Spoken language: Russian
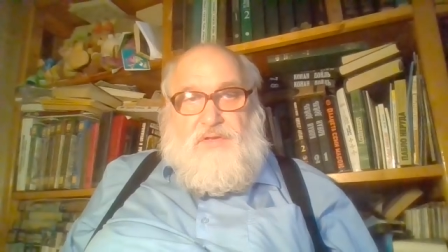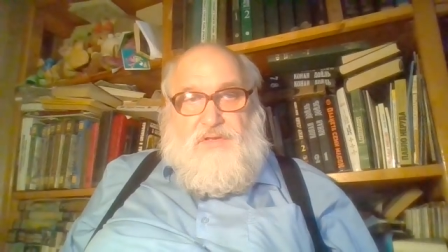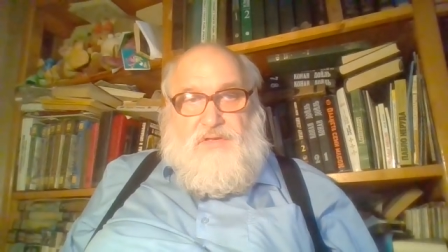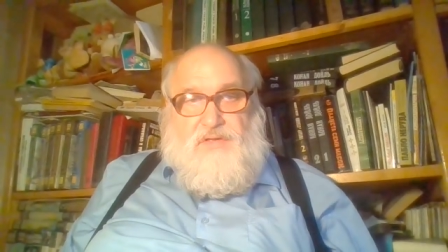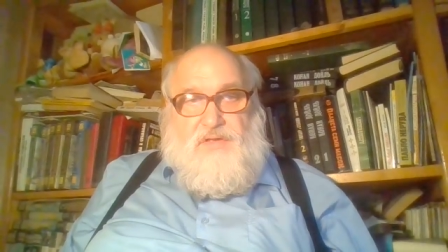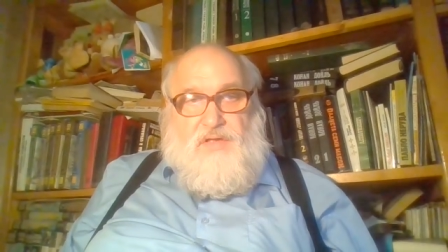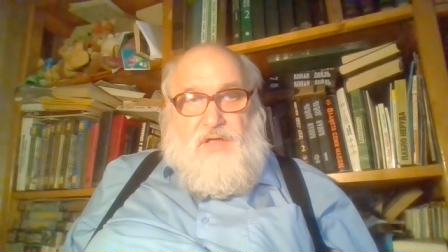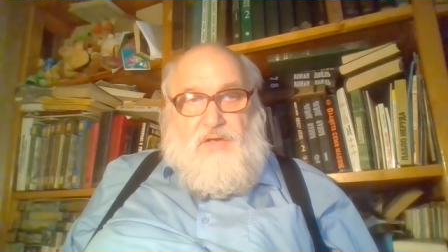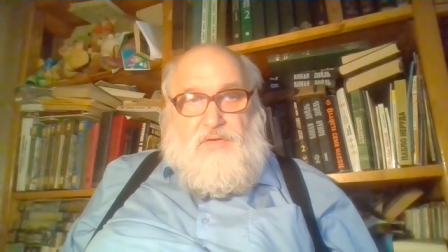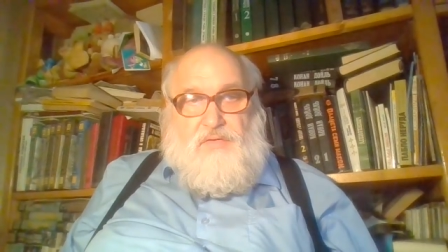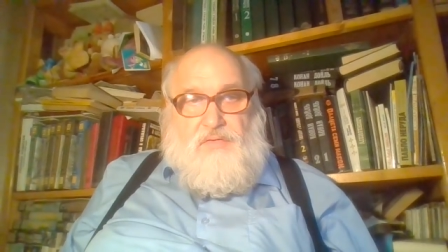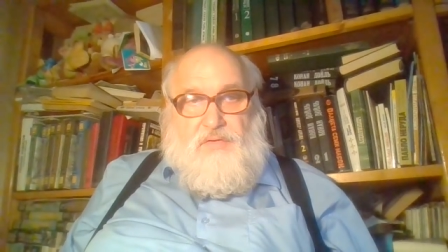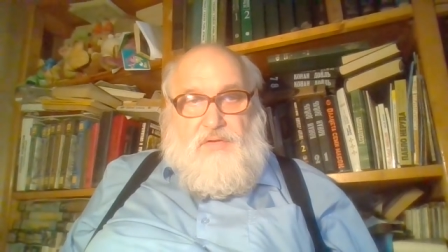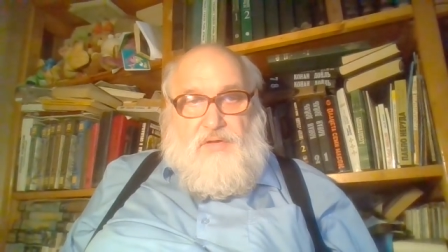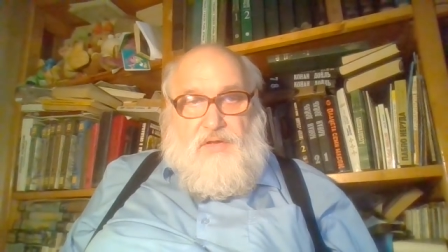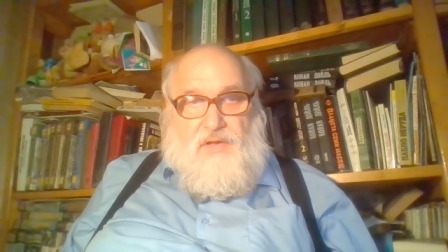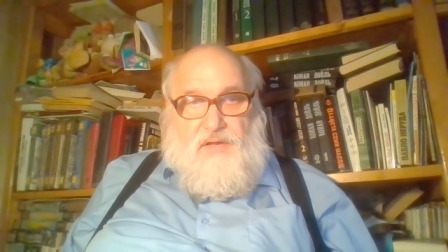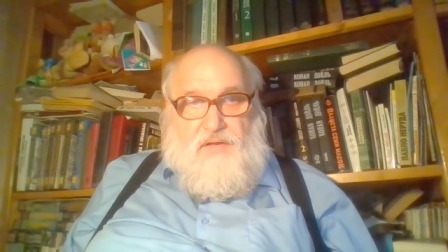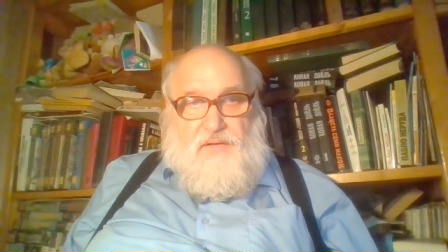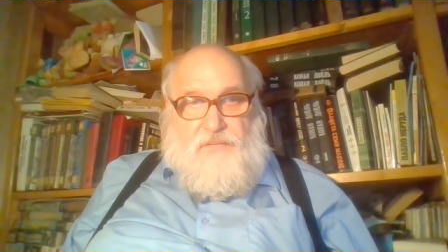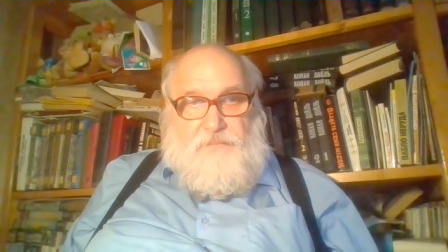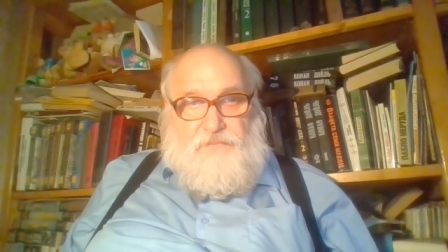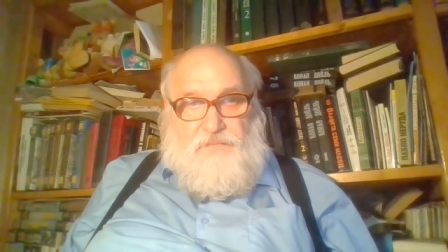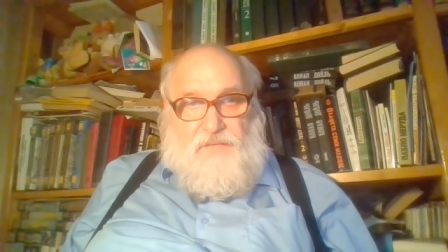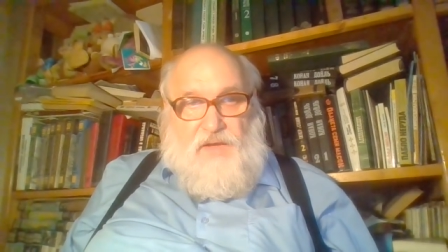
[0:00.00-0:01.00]
издают
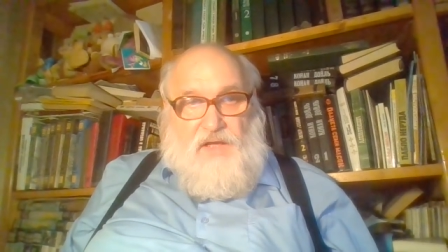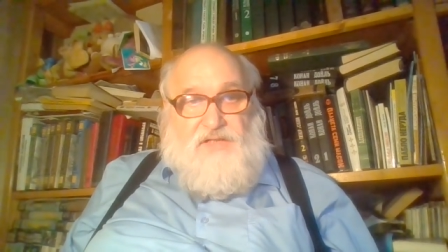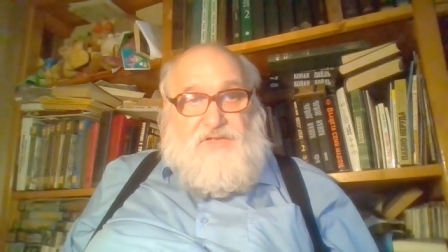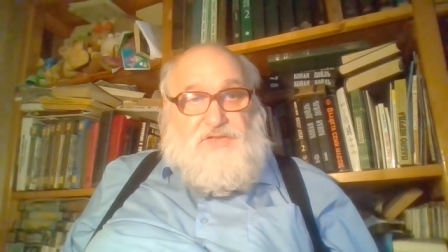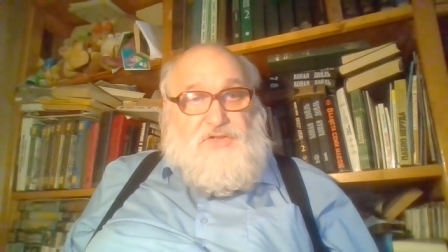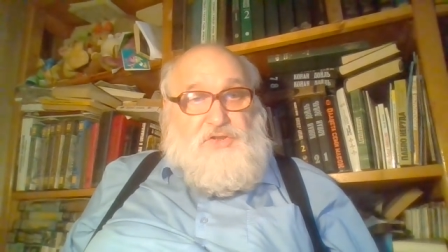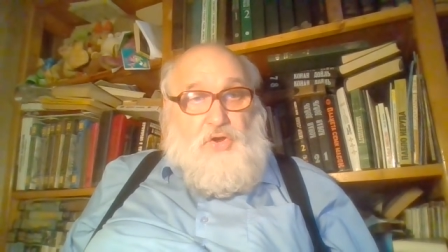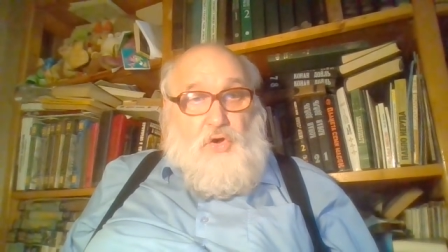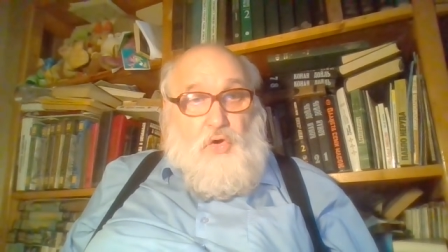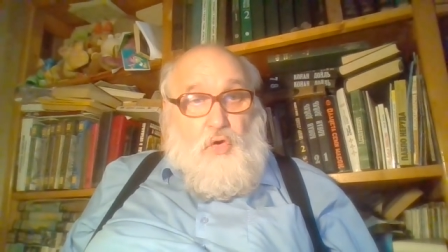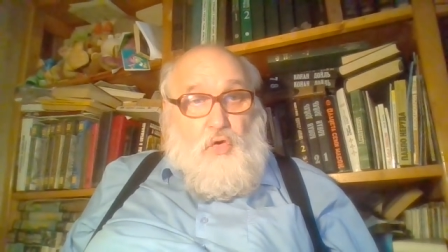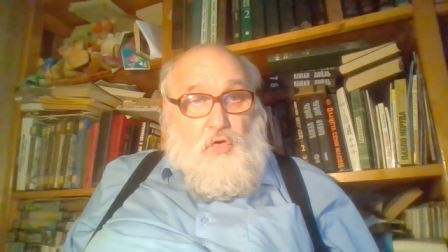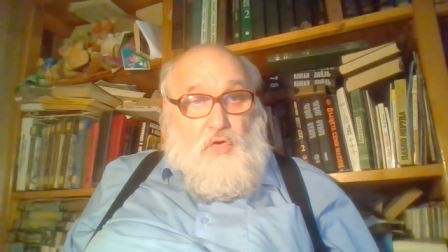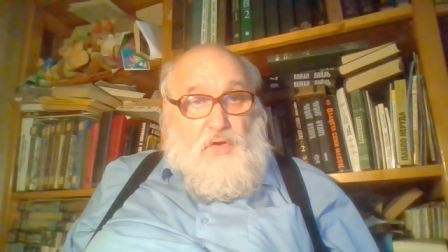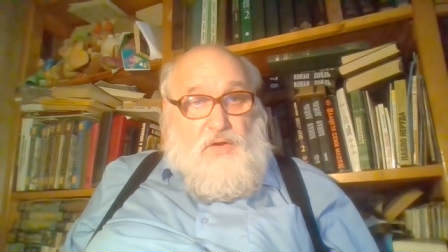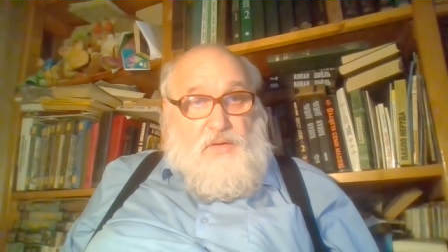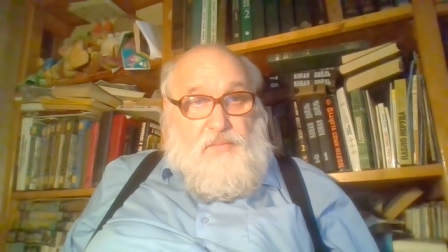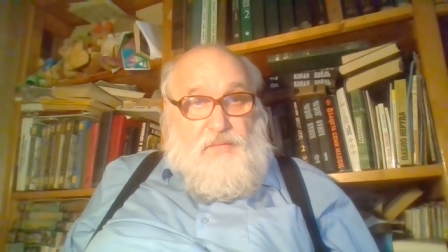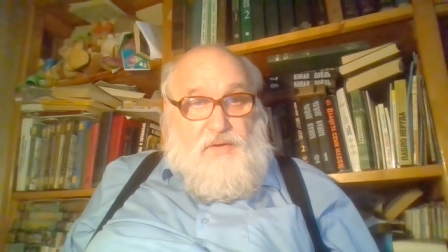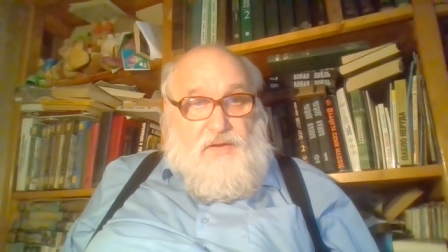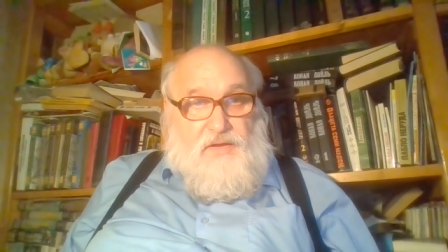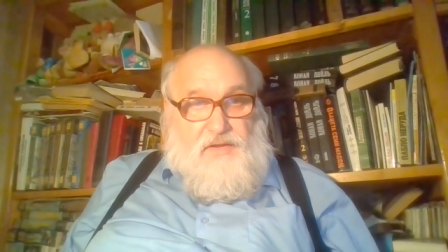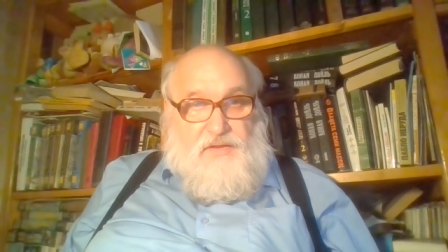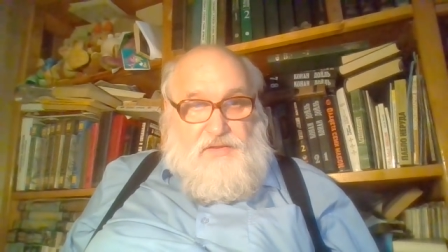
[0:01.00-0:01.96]
астрономы